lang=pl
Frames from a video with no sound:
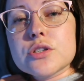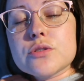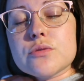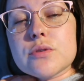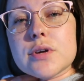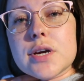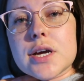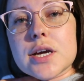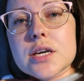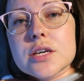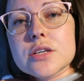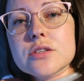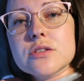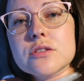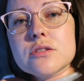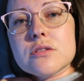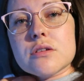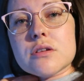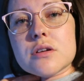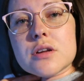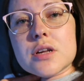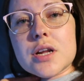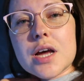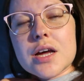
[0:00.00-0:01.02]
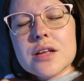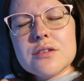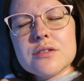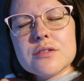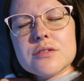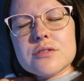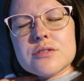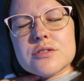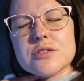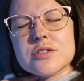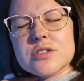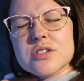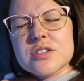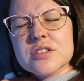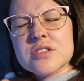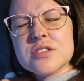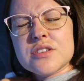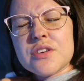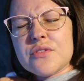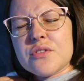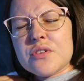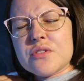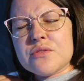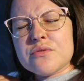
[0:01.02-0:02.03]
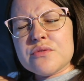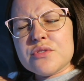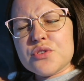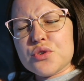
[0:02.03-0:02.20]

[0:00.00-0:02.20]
yy, jakieś tornado, czy nie wiem,